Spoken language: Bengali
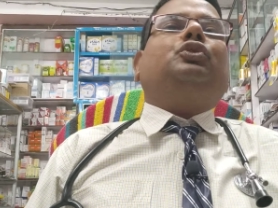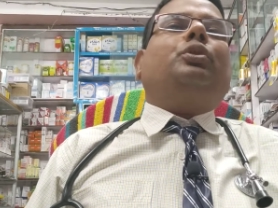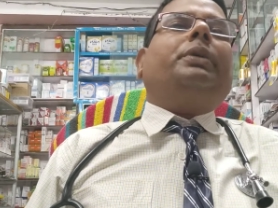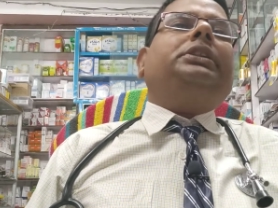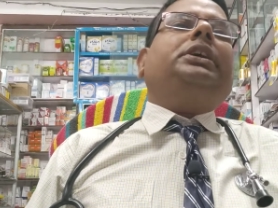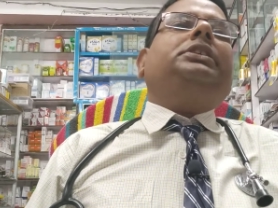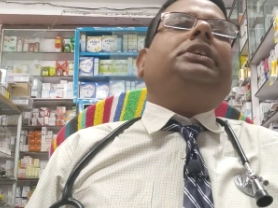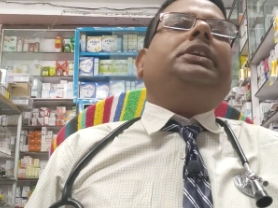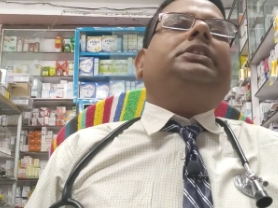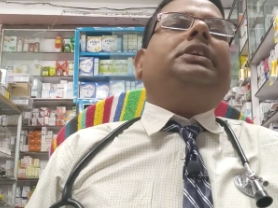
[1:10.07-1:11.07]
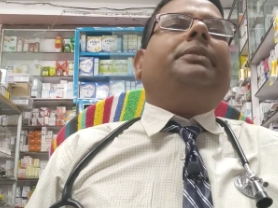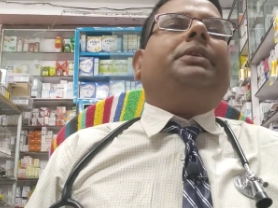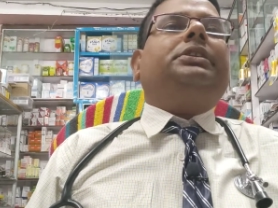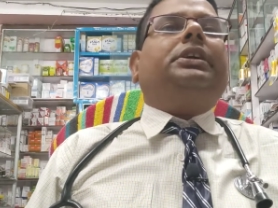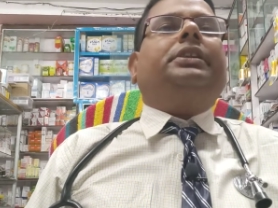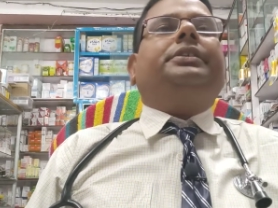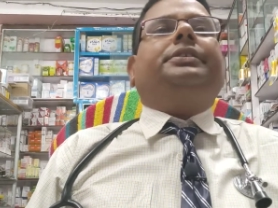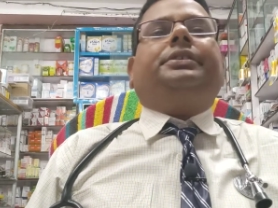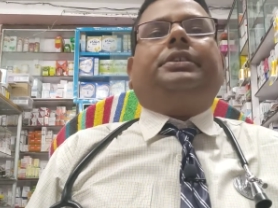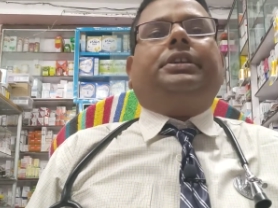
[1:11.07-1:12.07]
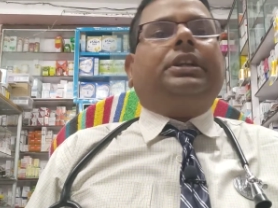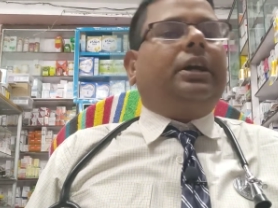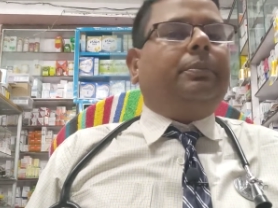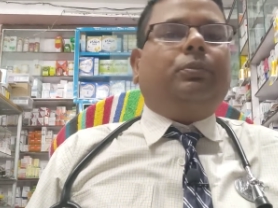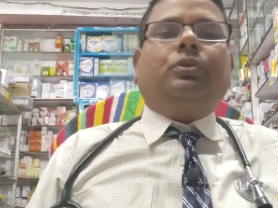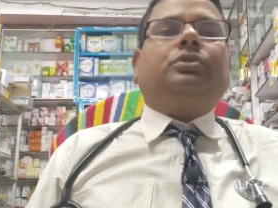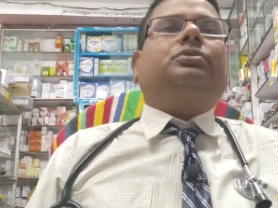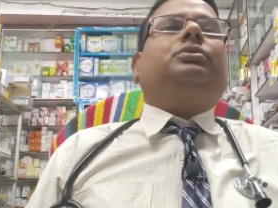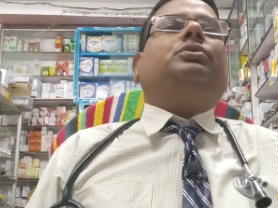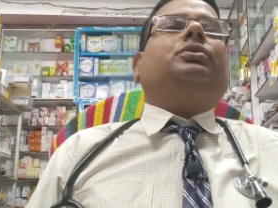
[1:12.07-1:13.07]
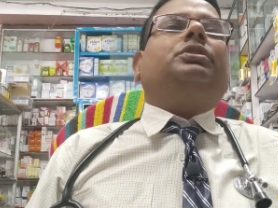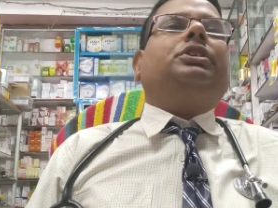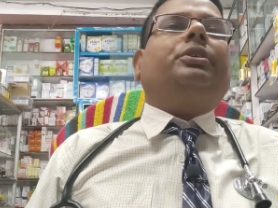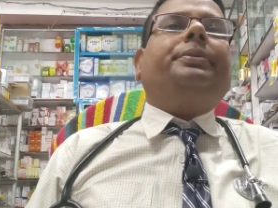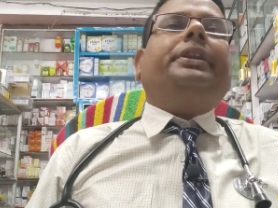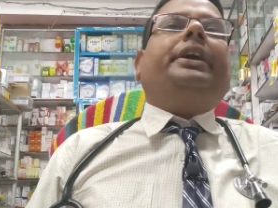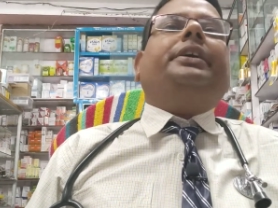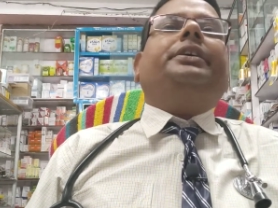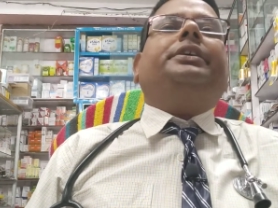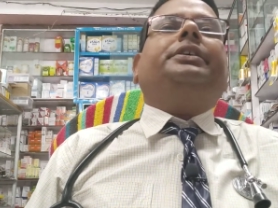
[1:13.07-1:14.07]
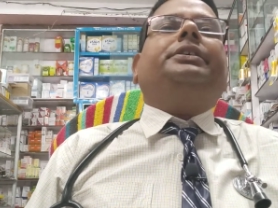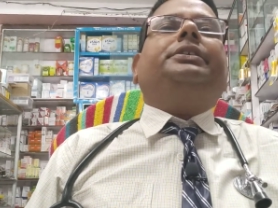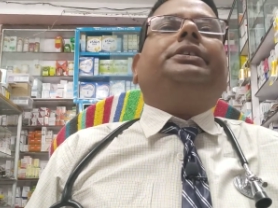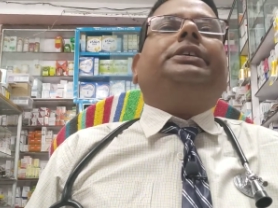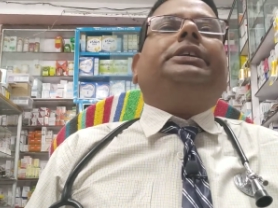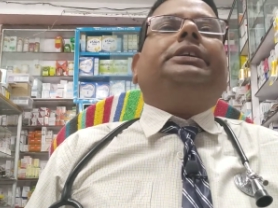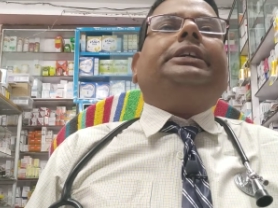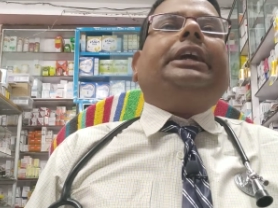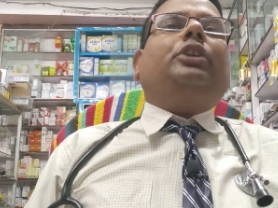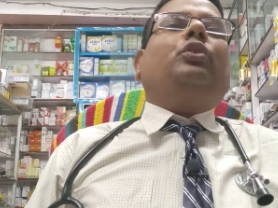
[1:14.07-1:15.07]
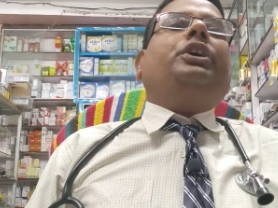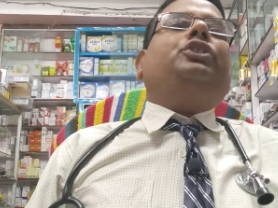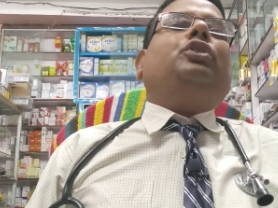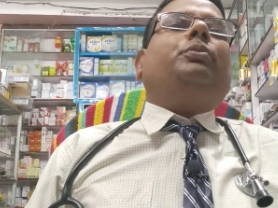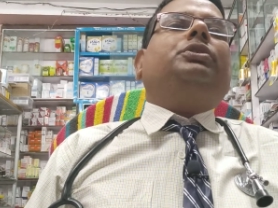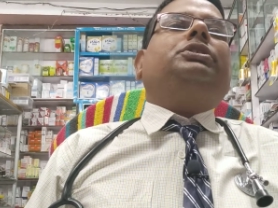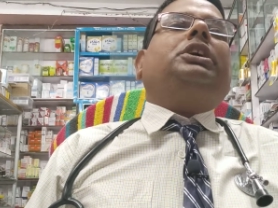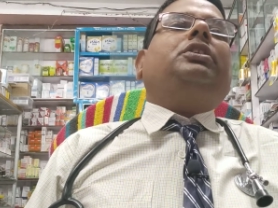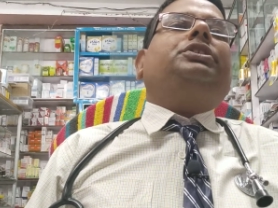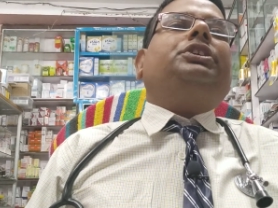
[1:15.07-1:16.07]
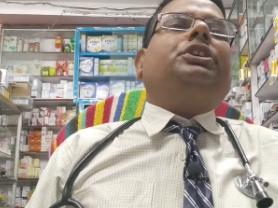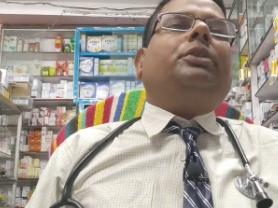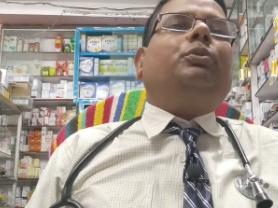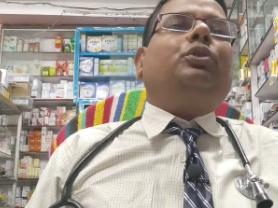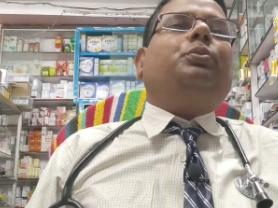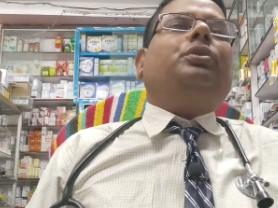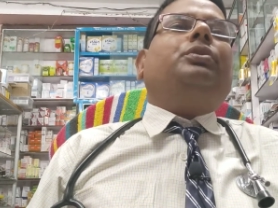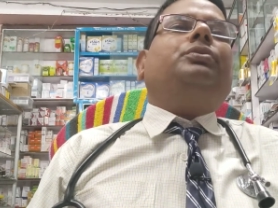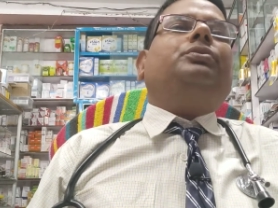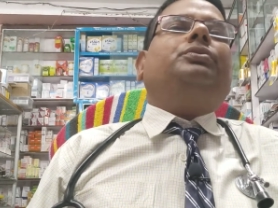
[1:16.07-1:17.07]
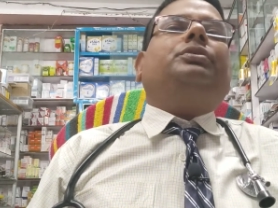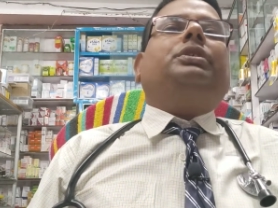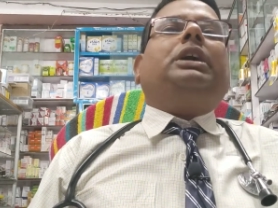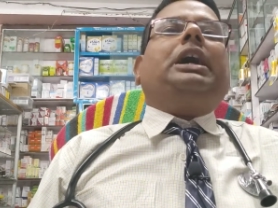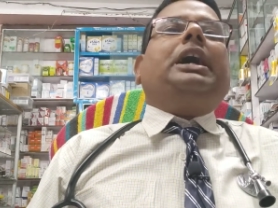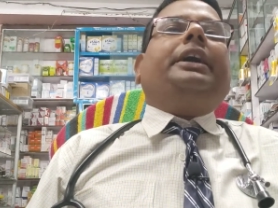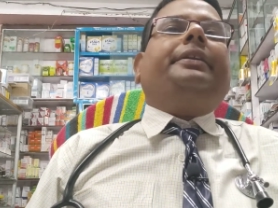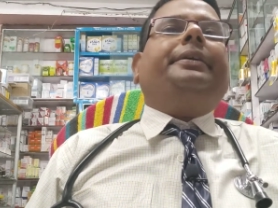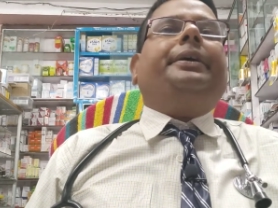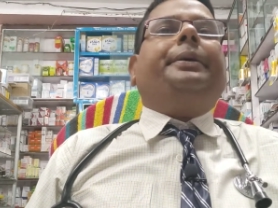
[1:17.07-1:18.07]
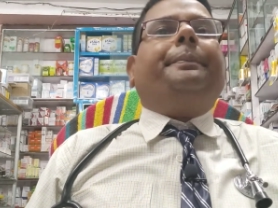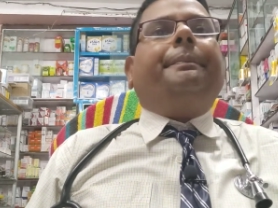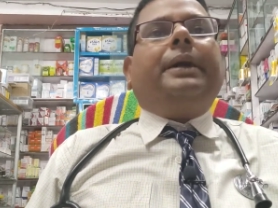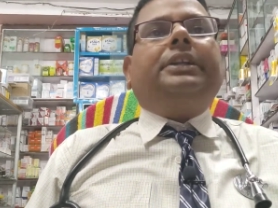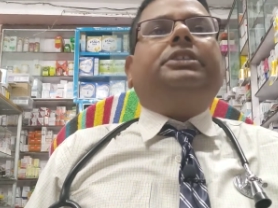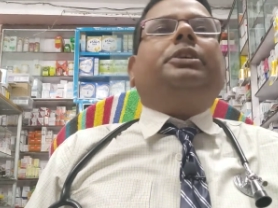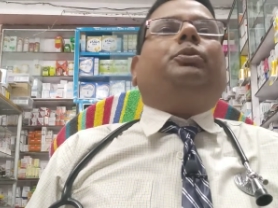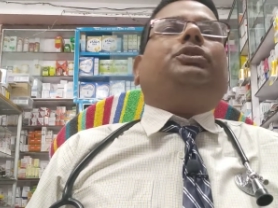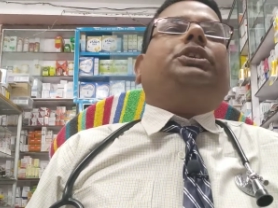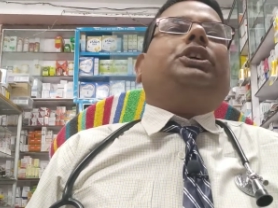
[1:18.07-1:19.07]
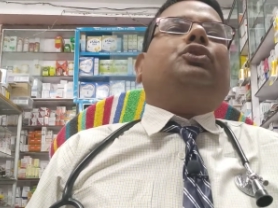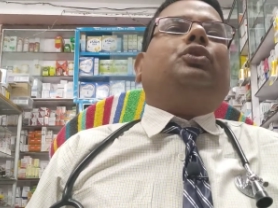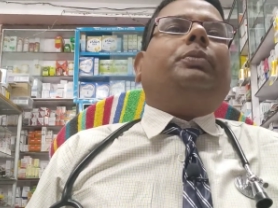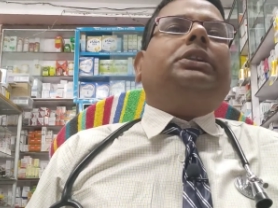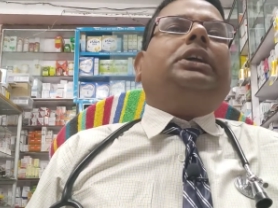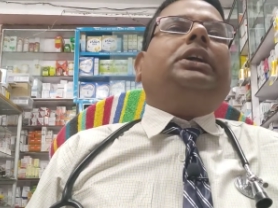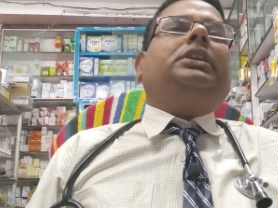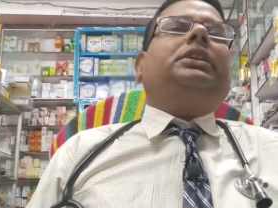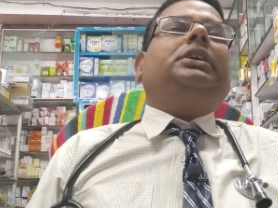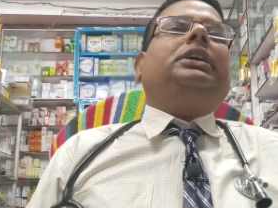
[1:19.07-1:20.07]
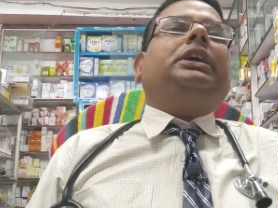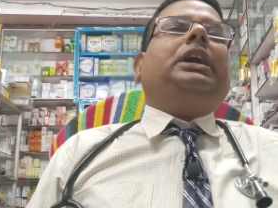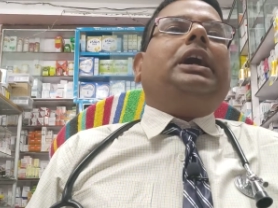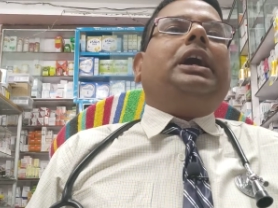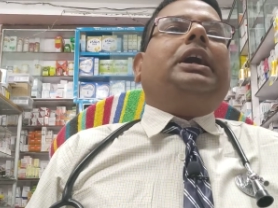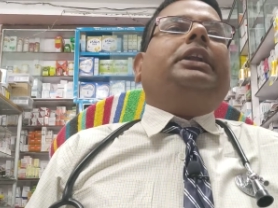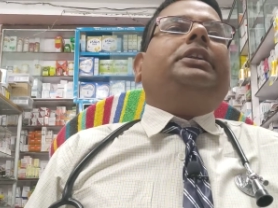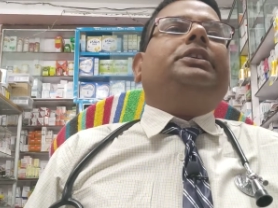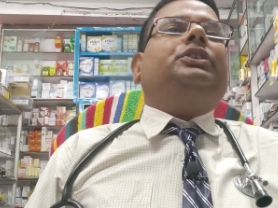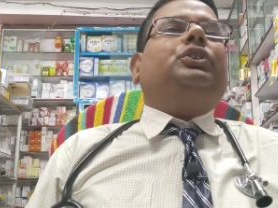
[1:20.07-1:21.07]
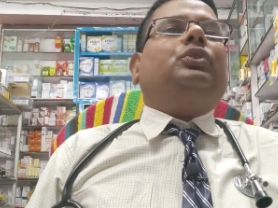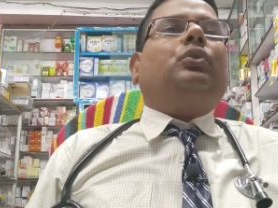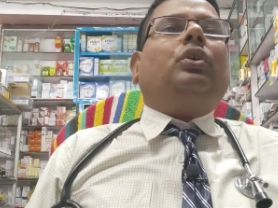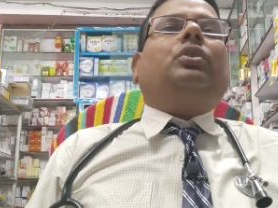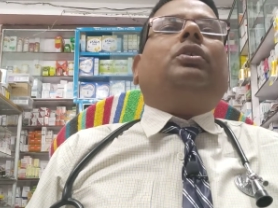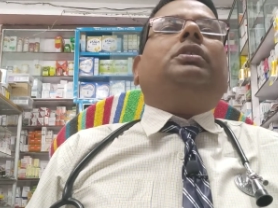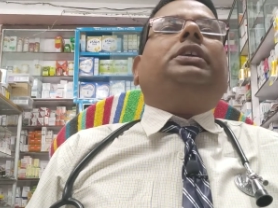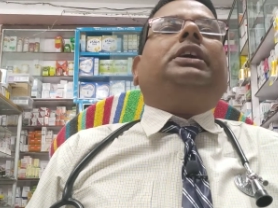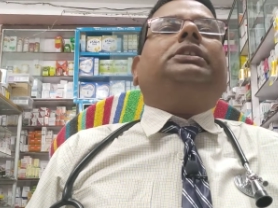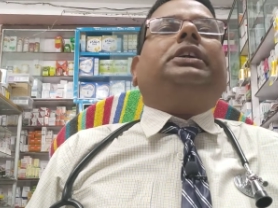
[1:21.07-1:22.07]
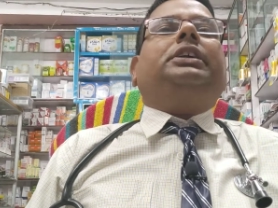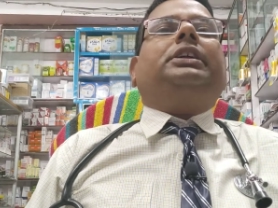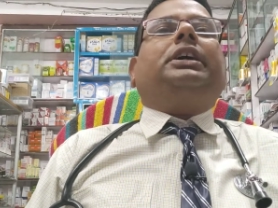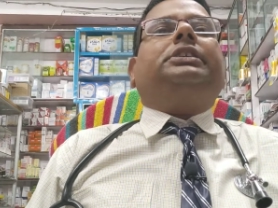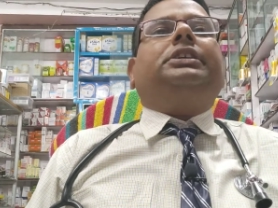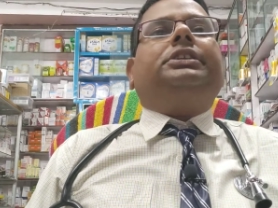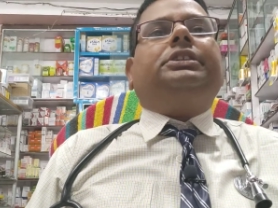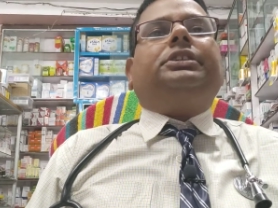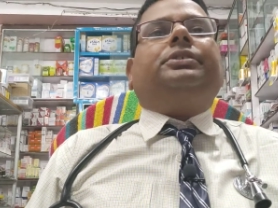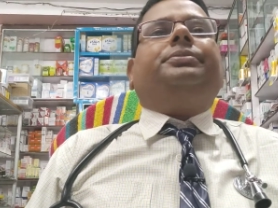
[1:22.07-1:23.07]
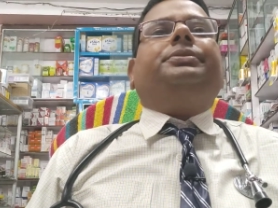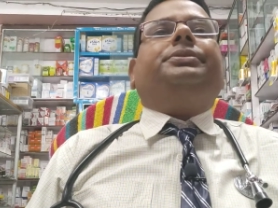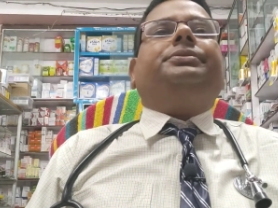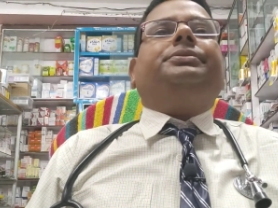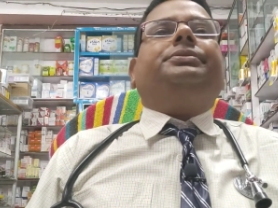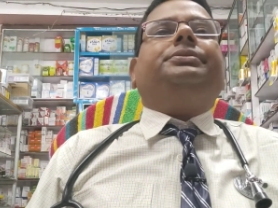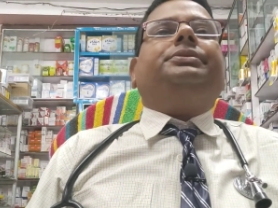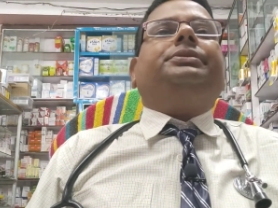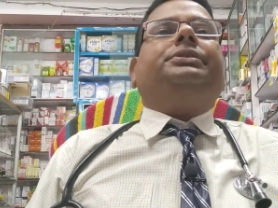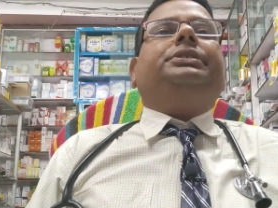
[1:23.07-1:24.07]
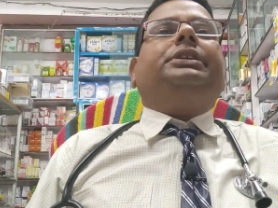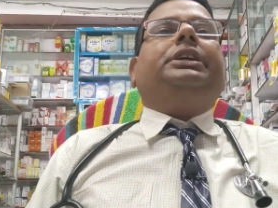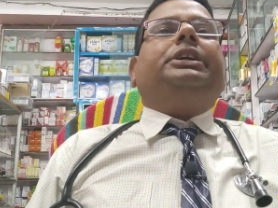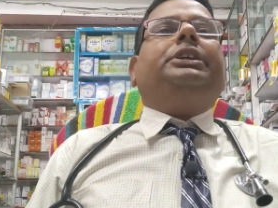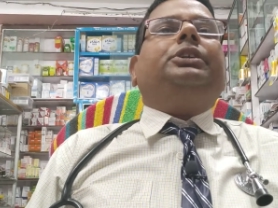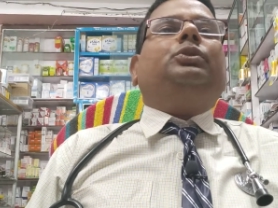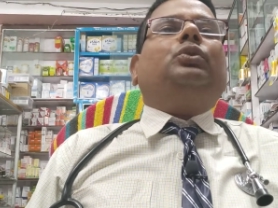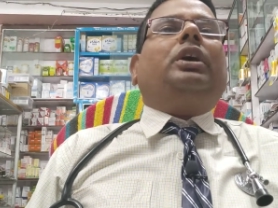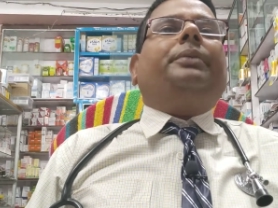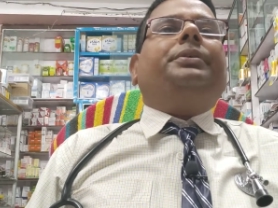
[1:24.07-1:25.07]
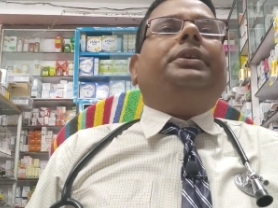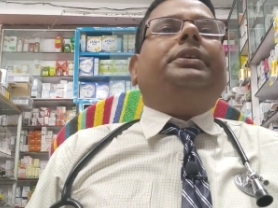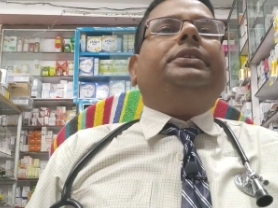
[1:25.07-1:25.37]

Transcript: সমাধান জানতে আমাদের নাম মুখস্থ করতে হবে না কেন এই সমস্যা হয় সেটা বলবো আর বাড়িতে বসে এর সমাধান আর কখন ডাক্তারের কাছে যেতে হবে কিন্তু আমি